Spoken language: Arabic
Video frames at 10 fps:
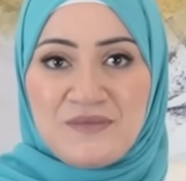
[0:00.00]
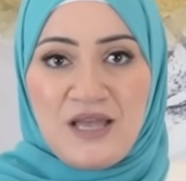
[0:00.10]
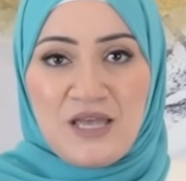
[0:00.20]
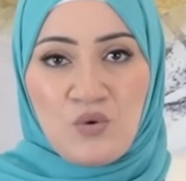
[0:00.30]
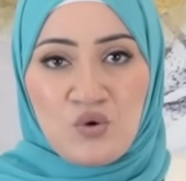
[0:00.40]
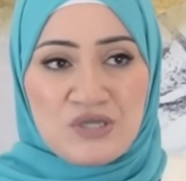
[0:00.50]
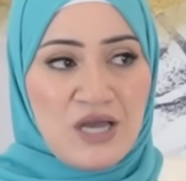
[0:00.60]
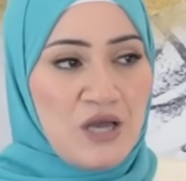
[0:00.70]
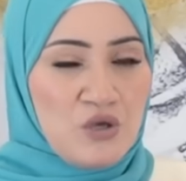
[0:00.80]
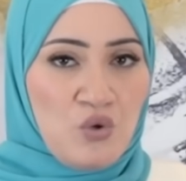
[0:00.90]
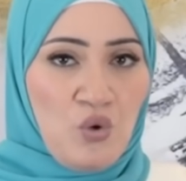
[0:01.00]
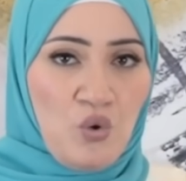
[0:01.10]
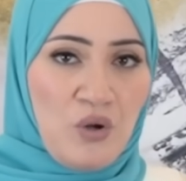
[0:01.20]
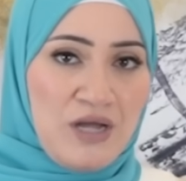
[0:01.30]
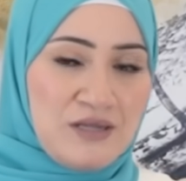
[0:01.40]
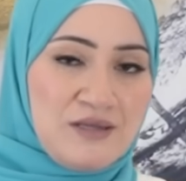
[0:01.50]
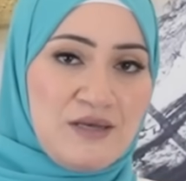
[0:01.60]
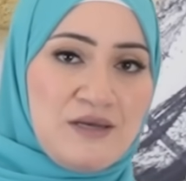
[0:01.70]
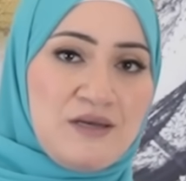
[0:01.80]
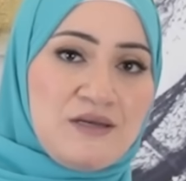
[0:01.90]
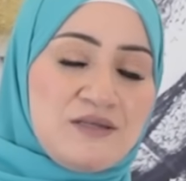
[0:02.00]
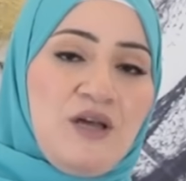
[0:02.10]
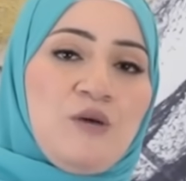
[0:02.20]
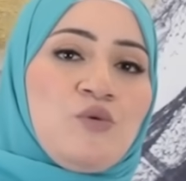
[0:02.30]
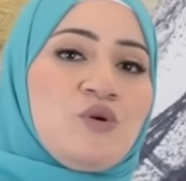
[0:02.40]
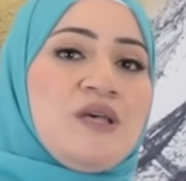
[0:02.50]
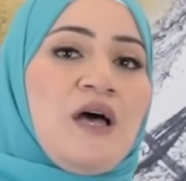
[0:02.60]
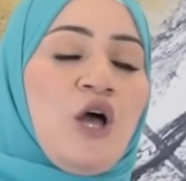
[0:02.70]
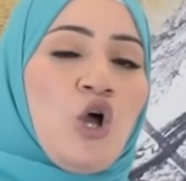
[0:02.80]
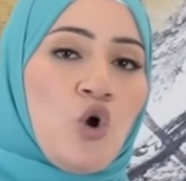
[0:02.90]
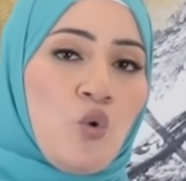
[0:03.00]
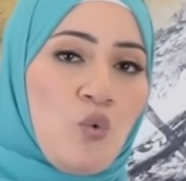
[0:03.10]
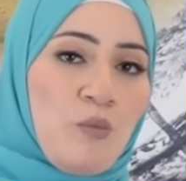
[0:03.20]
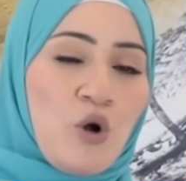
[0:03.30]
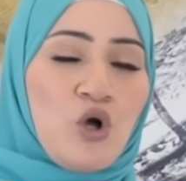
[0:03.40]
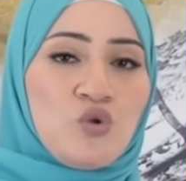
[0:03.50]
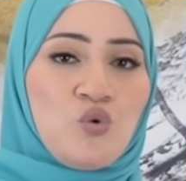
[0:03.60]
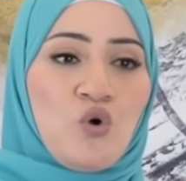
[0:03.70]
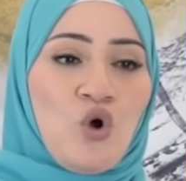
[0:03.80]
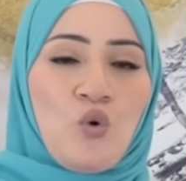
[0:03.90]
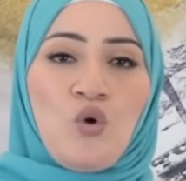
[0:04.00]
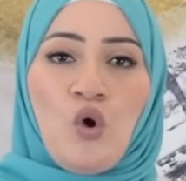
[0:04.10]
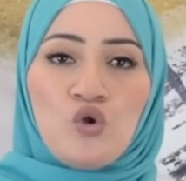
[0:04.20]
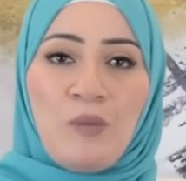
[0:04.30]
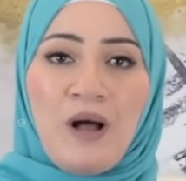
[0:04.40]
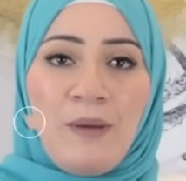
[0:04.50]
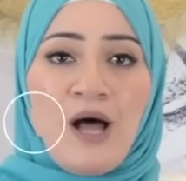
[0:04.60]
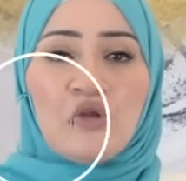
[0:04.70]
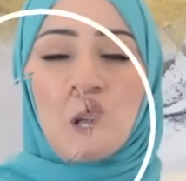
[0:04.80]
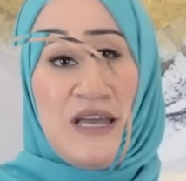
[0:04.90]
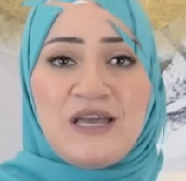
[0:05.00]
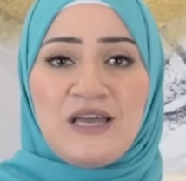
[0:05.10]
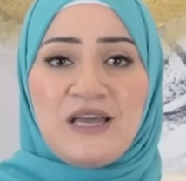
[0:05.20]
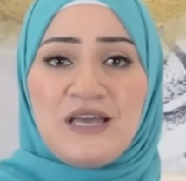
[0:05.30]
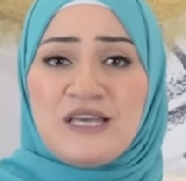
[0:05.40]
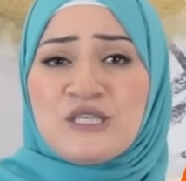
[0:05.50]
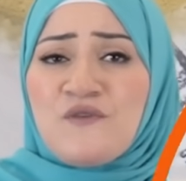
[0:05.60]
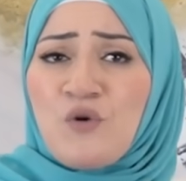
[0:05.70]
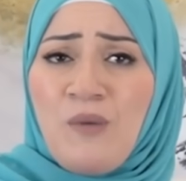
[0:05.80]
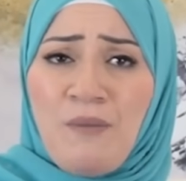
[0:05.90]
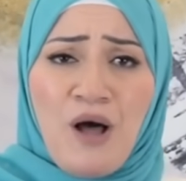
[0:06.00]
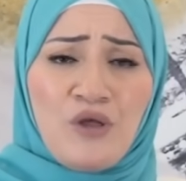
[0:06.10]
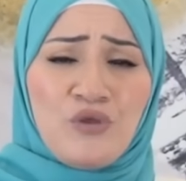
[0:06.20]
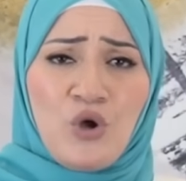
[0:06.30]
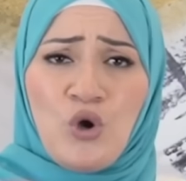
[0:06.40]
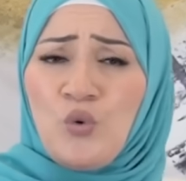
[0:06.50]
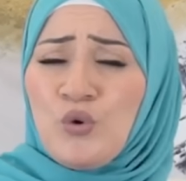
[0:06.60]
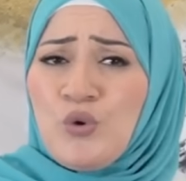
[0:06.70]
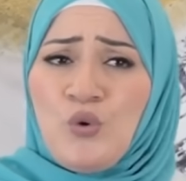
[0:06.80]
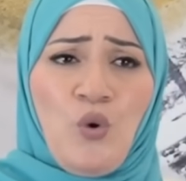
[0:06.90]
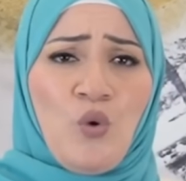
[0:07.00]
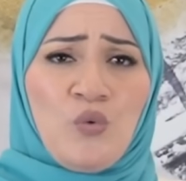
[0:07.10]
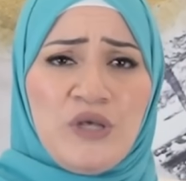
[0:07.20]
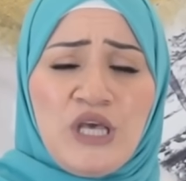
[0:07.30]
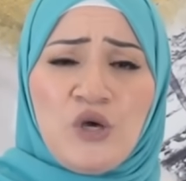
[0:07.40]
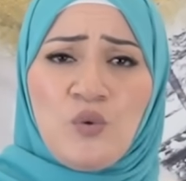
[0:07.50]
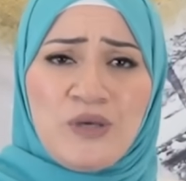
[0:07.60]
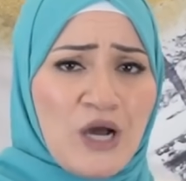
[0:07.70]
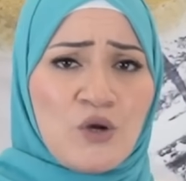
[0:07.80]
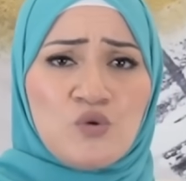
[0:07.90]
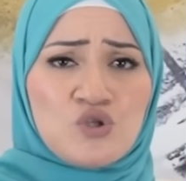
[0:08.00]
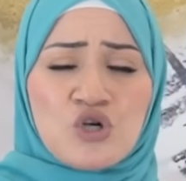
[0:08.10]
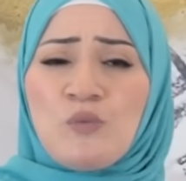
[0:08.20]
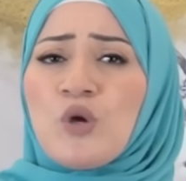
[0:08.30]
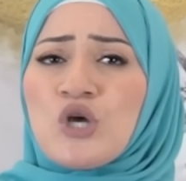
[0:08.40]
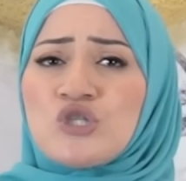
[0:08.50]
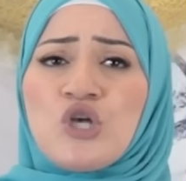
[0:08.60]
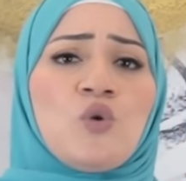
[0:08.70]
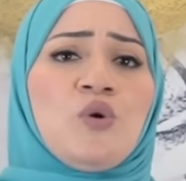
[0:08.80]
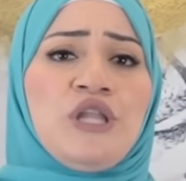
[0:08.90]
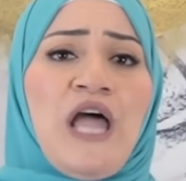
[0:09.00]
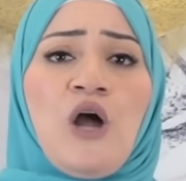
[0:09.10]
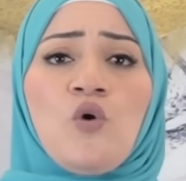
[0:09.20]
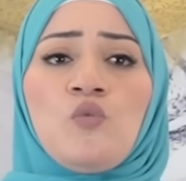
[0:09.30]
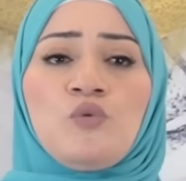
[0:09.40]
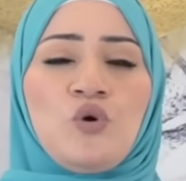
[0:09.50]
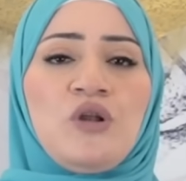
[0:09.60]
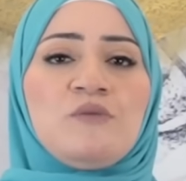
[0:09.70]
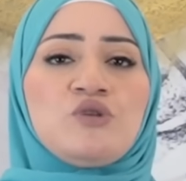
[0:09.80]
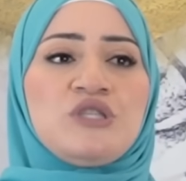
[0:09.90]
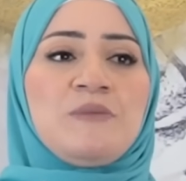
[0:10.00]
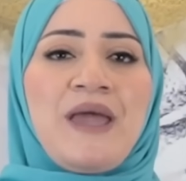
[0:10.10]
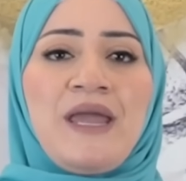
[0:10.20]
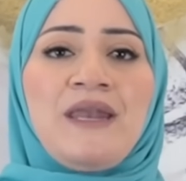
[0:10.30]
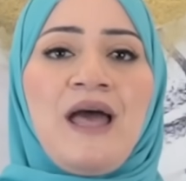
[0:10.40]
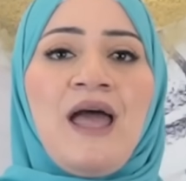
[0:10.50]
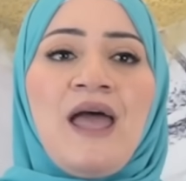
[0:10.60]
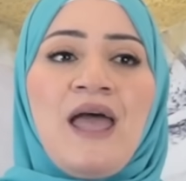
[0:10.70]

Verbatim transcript: هي وجوزها يروحوا عند آه، صاحب جوزها ومراته ويقعدوا مع بعض واصحاب يسافروا مع بعض ويروحوا ويجوا وياكلوا ويشربوا ويهزروا ويضحكوا وبتقول لي بصي بقينا